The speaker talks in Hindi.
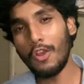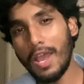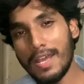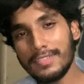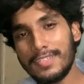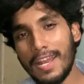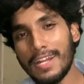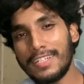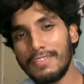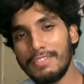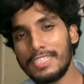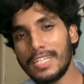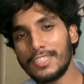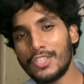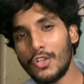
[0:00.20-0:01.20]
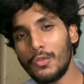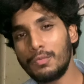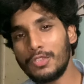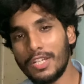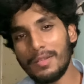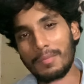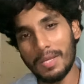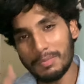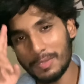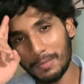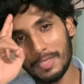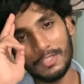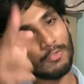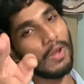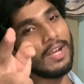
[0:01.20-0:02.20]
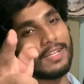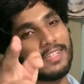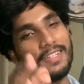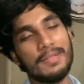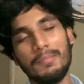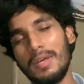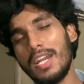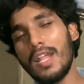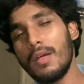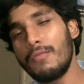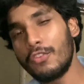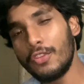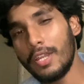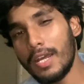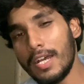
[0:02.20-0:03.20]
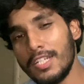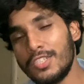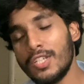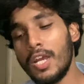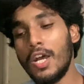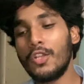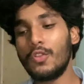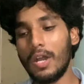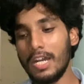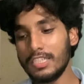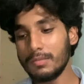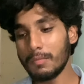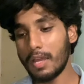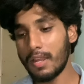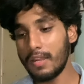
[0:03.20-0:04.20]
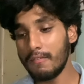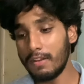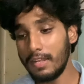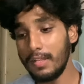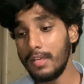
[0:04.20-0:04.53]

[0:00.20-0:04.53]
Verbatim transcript: गाइस एक्टिव इनसाइट्स यूट्यूब चैनल में आप सबका स्वागत है मेरा नाम पृथ्वीराज तो आज हम करने वाले